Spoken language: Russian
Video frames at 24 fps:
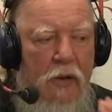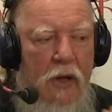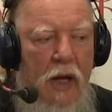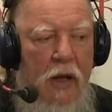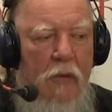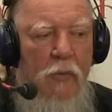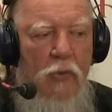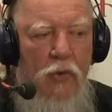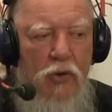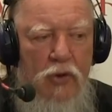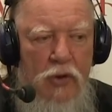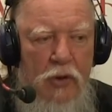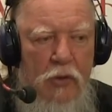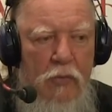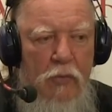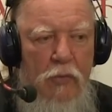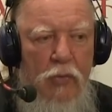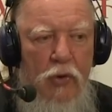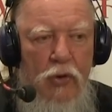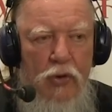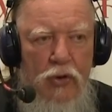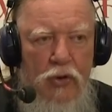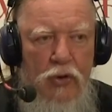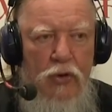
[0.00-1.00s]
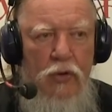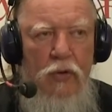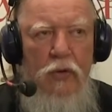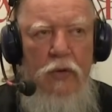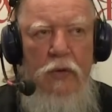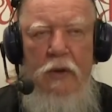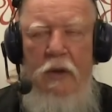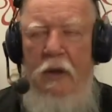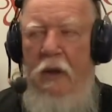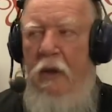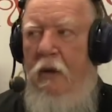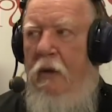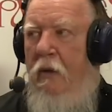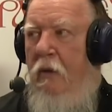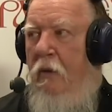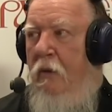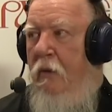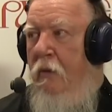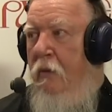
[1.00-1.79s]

как можно больше людей.